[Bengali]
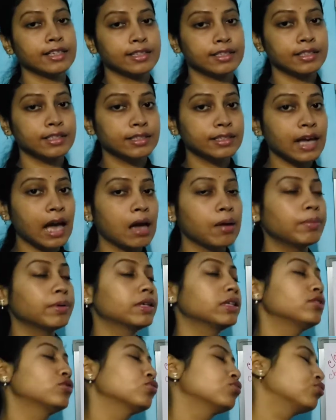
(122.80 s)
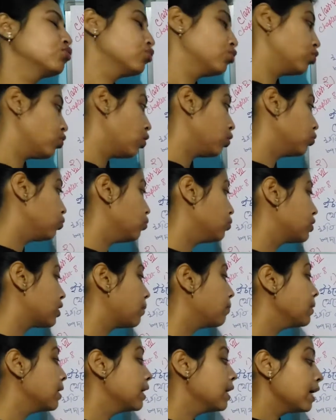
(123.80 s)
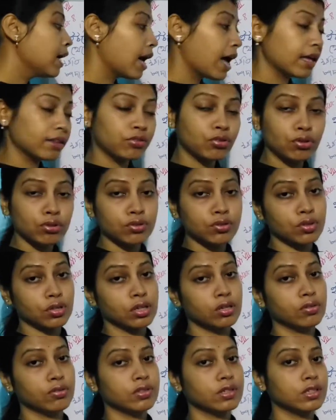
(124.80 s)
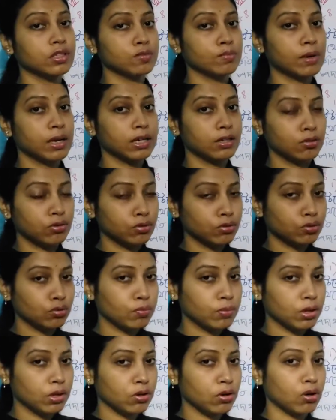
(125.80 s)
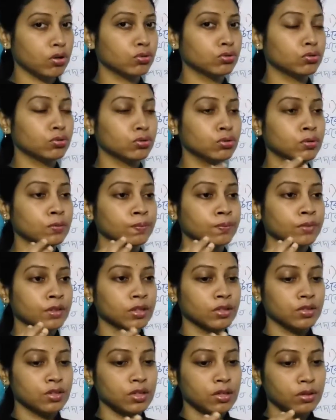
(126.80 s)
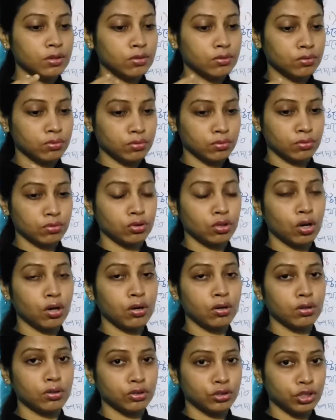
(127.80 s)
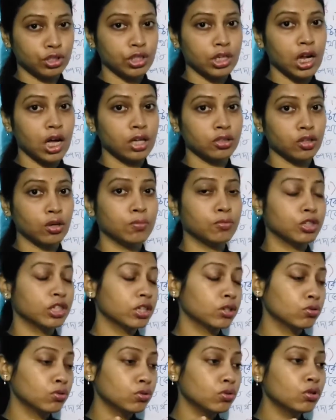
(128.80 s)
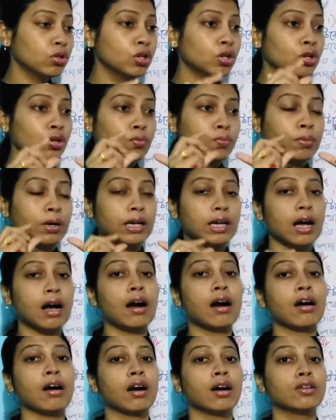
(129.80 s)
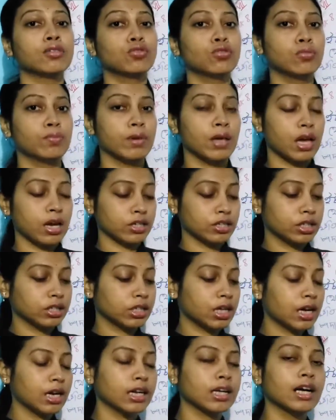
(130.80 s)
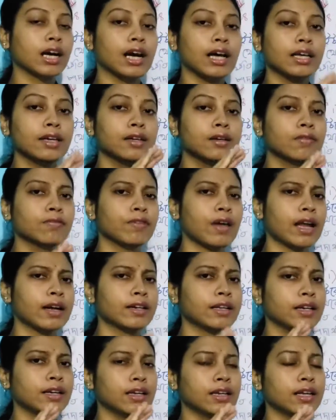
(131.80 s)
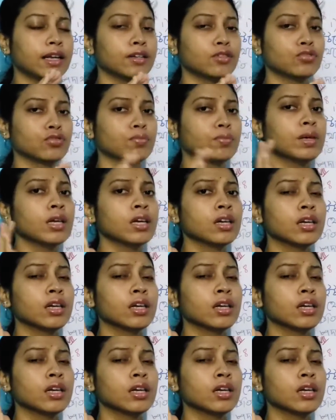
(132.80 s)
যাচ্ছে যে ডায়াবেটিস উচ্চ রক্তচাপ অ্যাথ্রোস্ক্লেরোসিস মানে হলো তোমার রক্ত যে শিরা ধমনী এগুলোর মানে আকার কমে আসা তার গায়ে ফ্যাটের লেয়ার জমে